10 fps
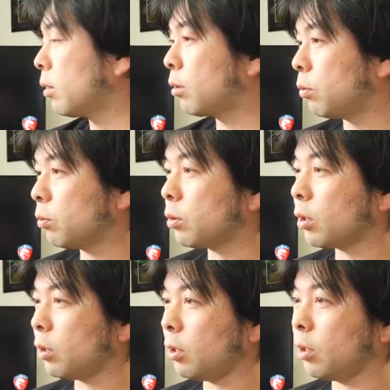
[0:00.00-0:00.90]
基本
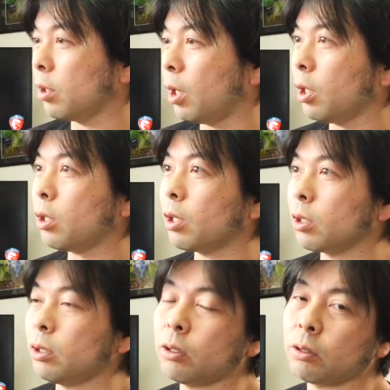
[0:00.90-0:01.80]
的に、はいか
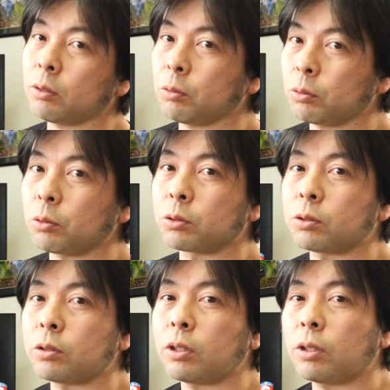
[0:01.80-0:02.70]
い家でどんどん
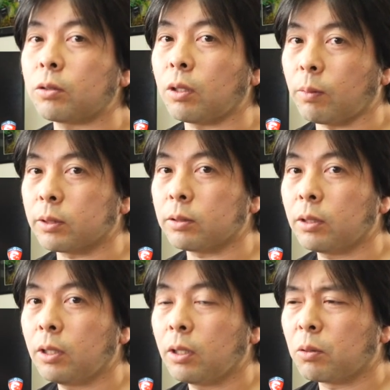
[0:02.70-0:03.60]
進んでってくれます。
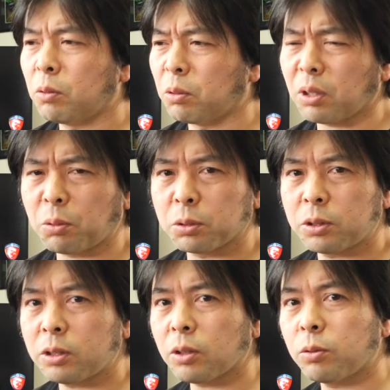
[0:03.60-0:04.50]
これはお
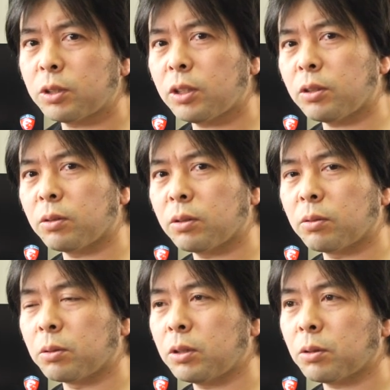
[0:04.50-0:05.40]
じいちゃんおじ、
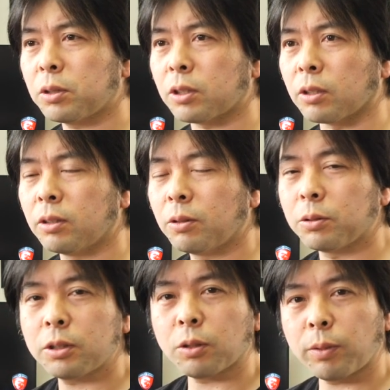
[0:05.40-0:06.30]
おじいちゃんおじいちゃん、お
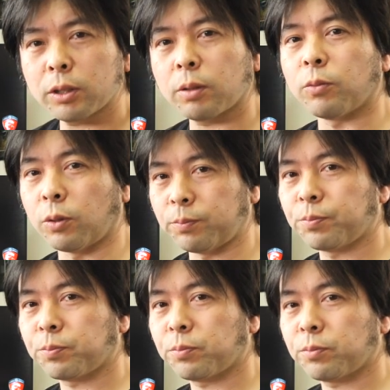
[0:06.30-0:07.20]
じいちゃんおばあちゃんも
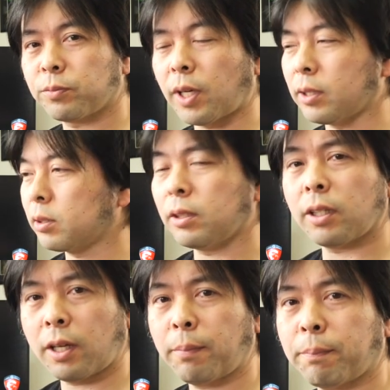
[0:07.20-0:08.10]
安心だ
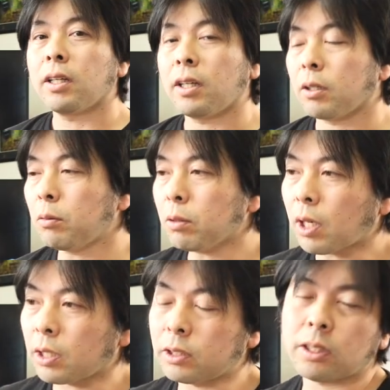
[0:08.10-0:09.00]
ね。えー、今
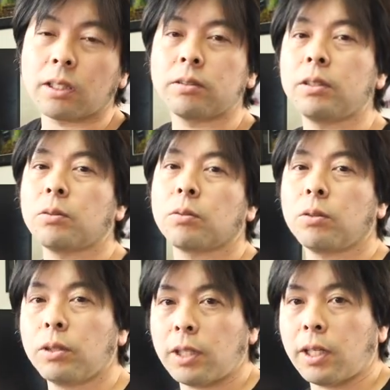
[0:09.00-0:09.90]
回自宅に
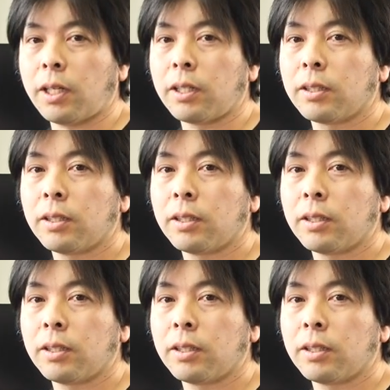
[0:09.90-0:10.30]
届いた